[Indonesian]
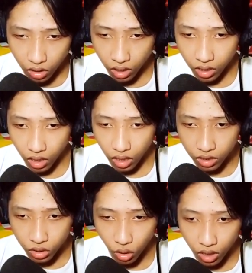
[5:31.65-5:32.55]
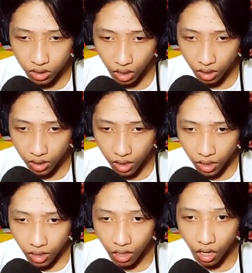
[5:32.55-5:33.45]
Oke, okay, kita let's go aja.
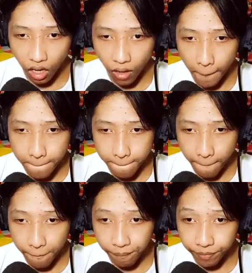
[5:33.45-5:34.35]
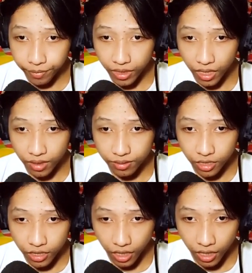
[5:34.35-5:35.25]
Eh, uh, ntar
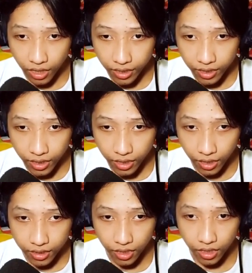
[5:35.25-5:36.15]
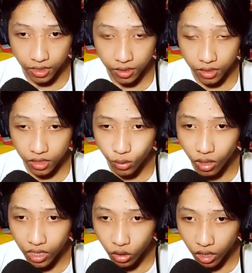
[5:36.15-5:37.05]
kita kayaknya kesini nih guys ya.
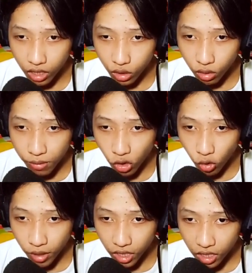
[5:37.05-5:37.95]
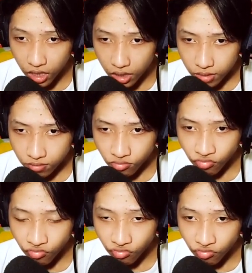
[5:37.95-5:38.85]
Gua lihat orang itu mau kemana.
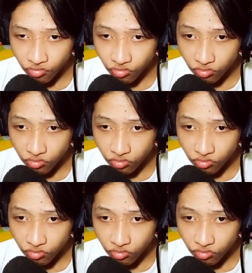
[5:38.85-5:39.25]
Hmm.